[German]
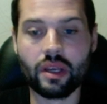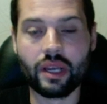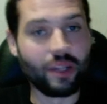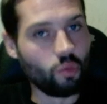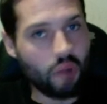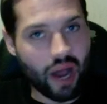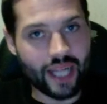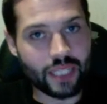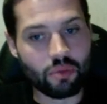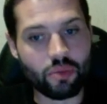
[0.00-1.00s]
Nummer
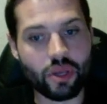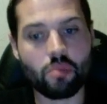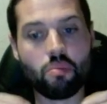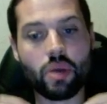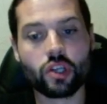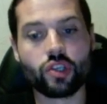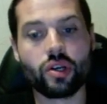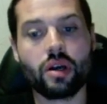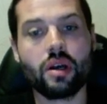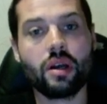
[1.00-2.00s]
1 bei mir,
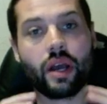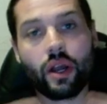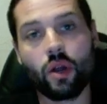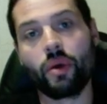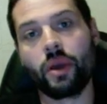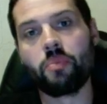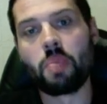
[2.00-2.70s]
Berkshire Hathaway.